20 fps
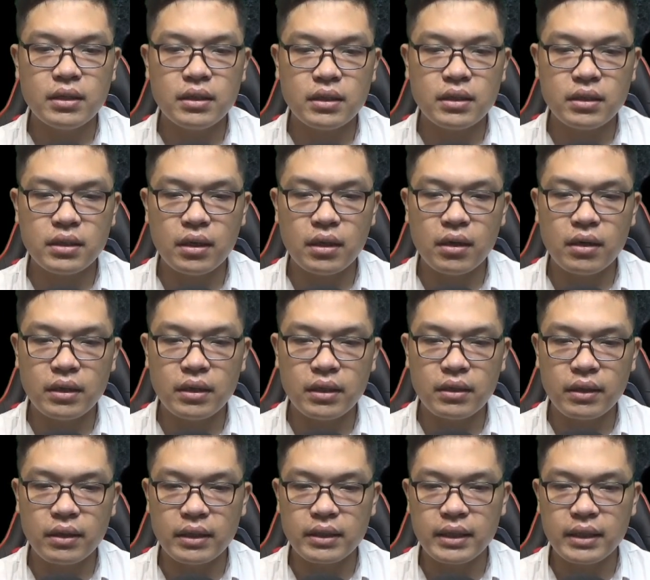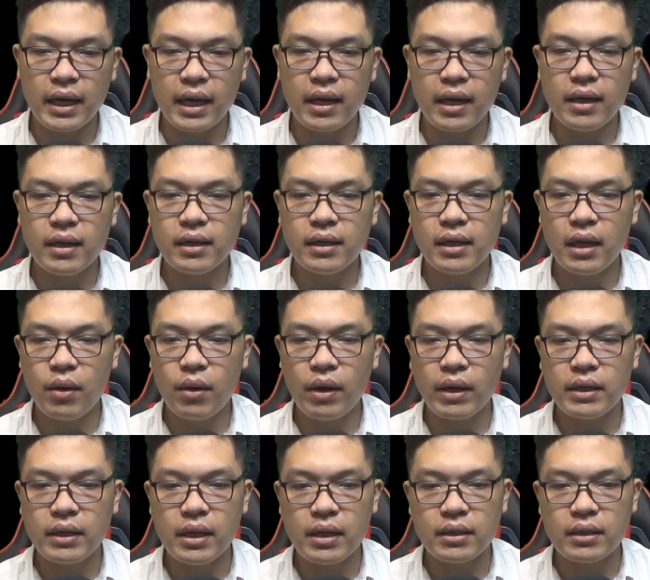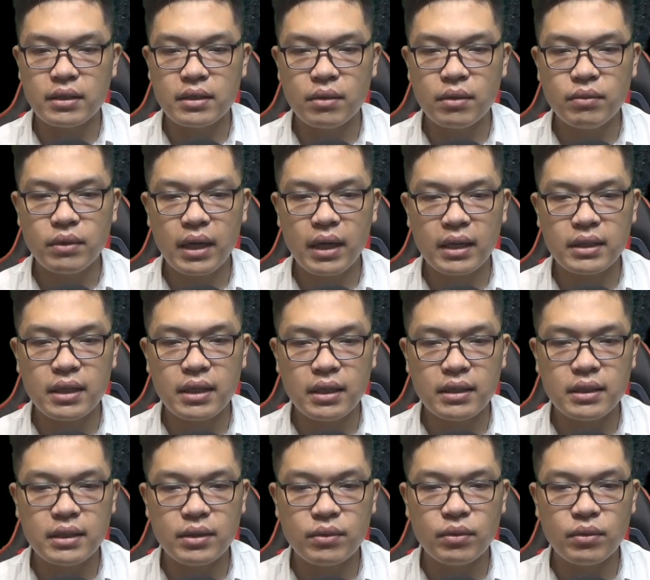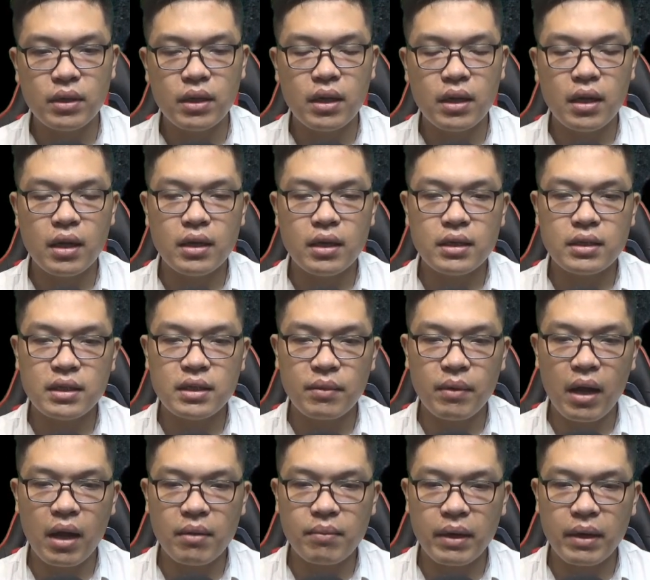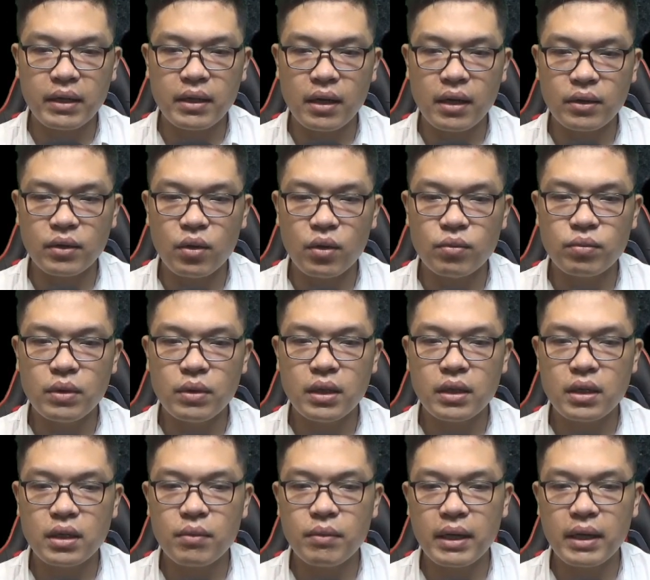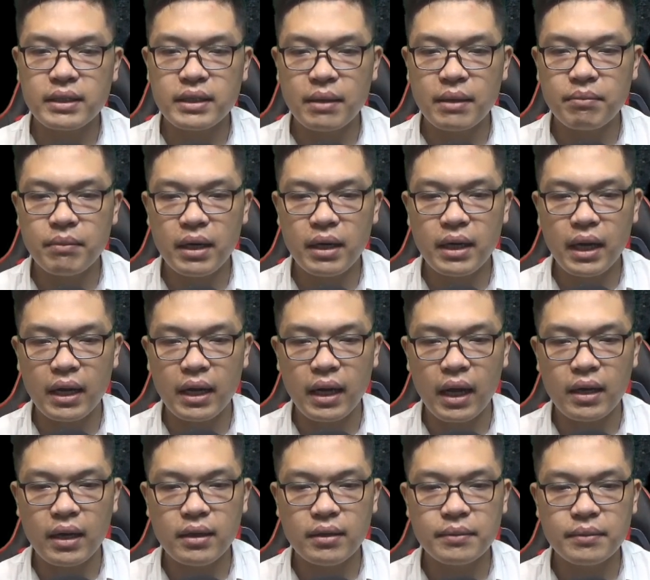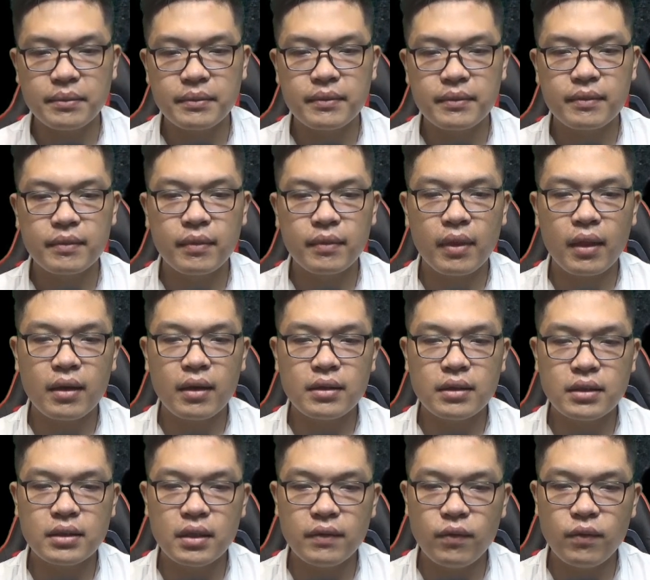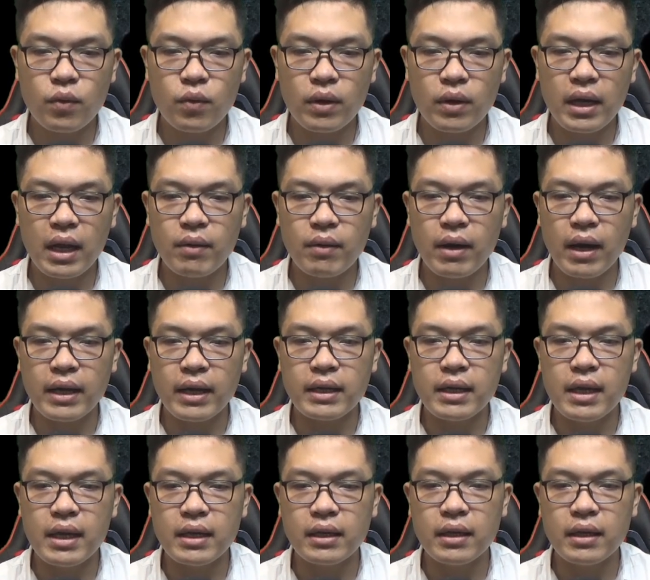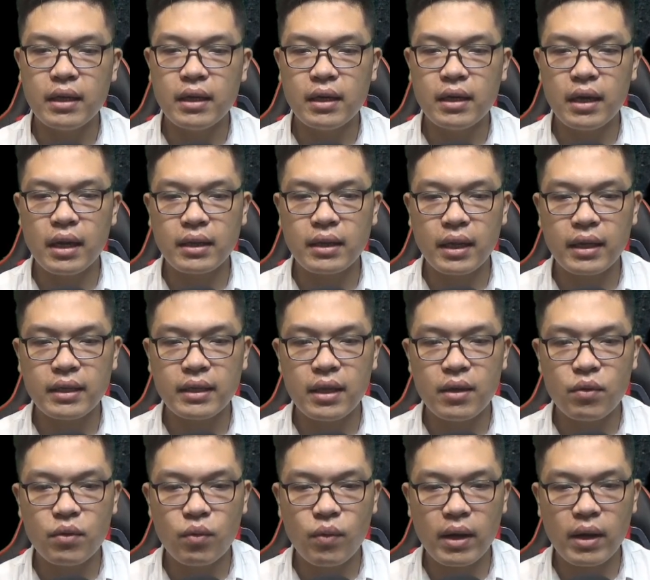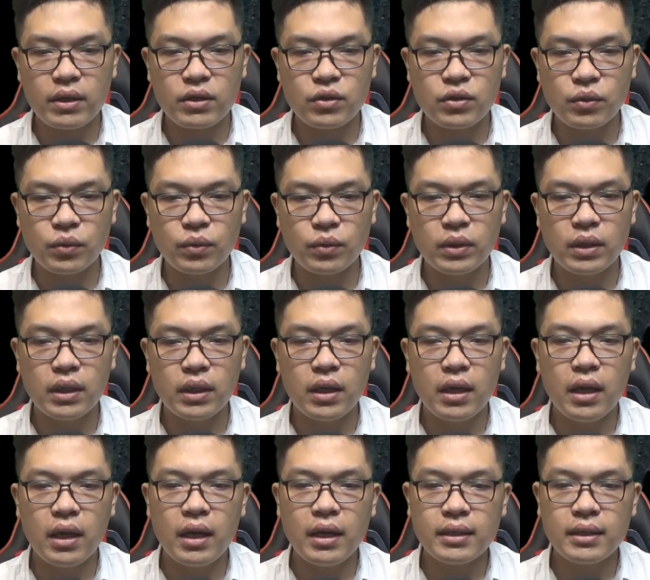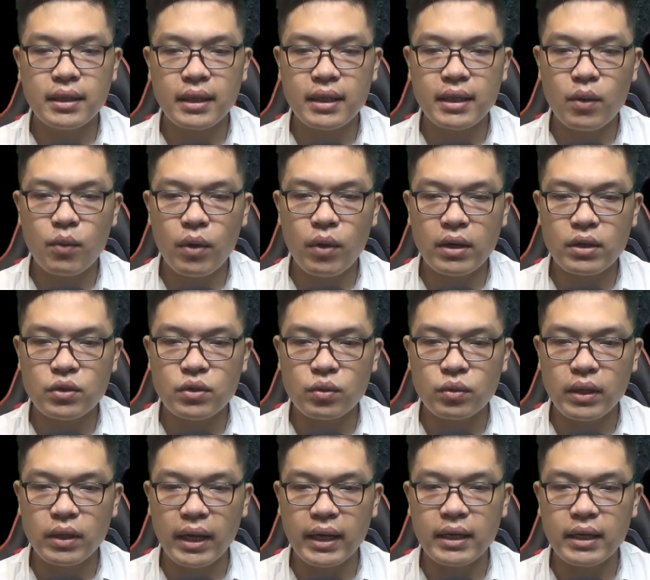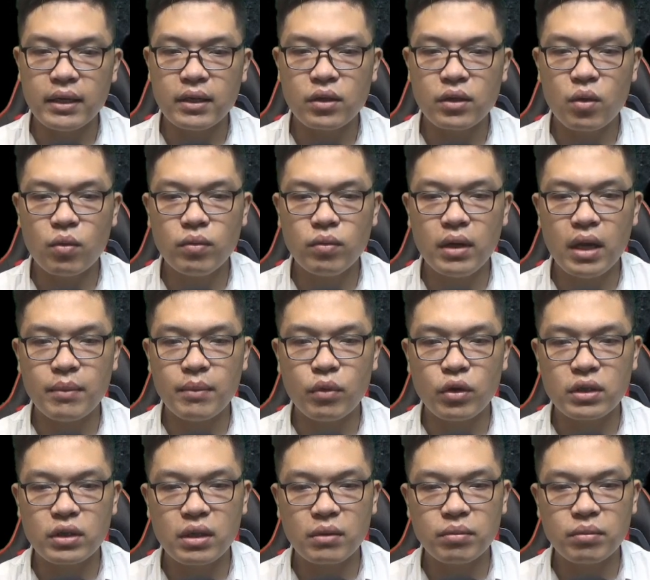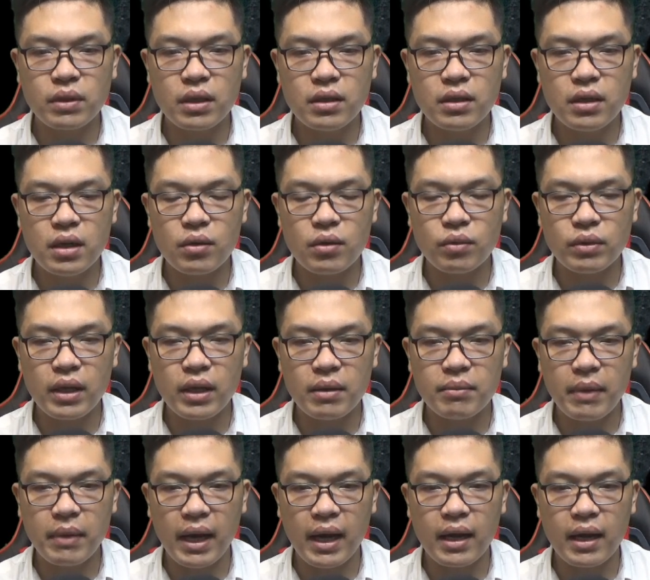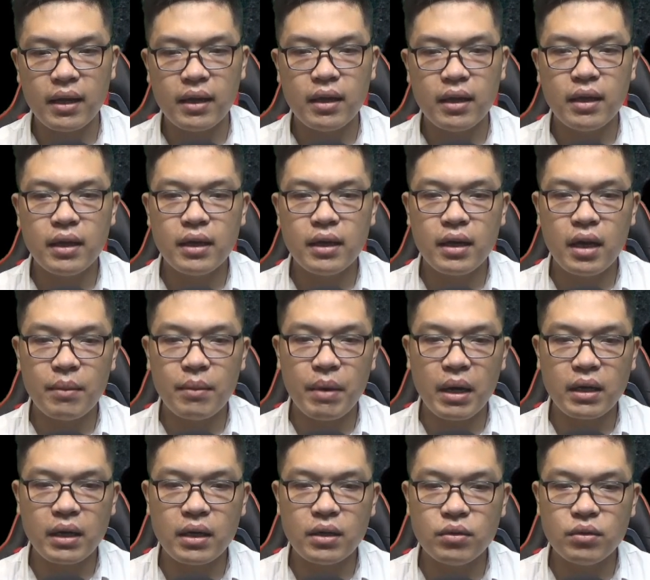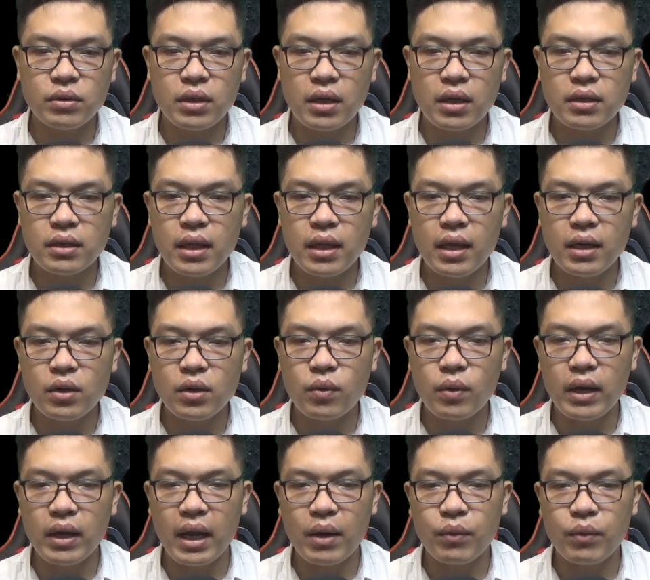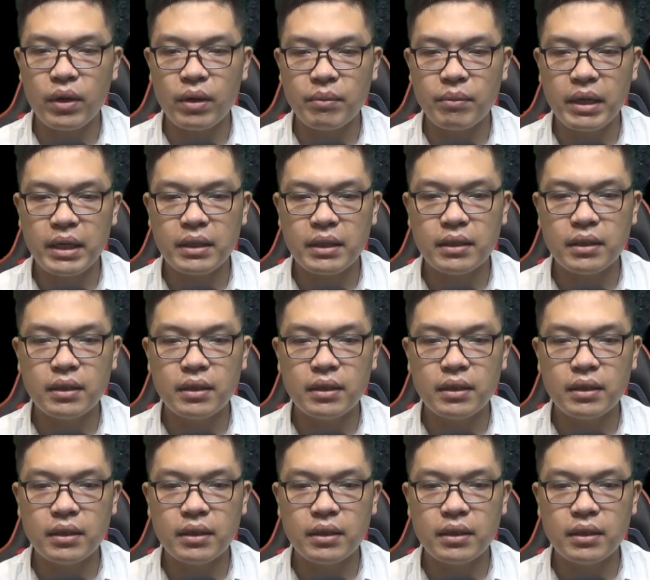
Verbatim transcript: Sợ hơi người cha, Lao Hải Điền sống khá dễ chịu. Trong Hắc Bạch Thần Cung, không ai dám bắt nạt hắn. Sư phụ của Lao Hải Điền là Thanh Tiêu Quan Chủ. Thanh Tiêu Quan Chủ này cũng là một trong tứ cửu nhân ma, là bằng hữu thân thiết của Lao Huyền Minh.